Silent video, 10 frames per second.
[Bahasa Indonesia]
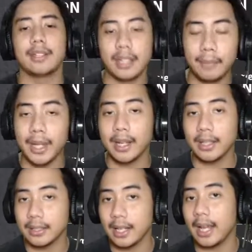Ya, tapi yang
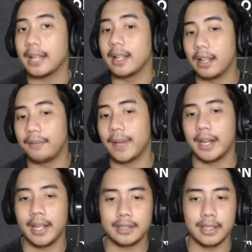kita cari adalah Fire
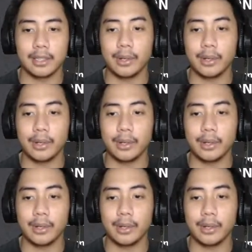Essence.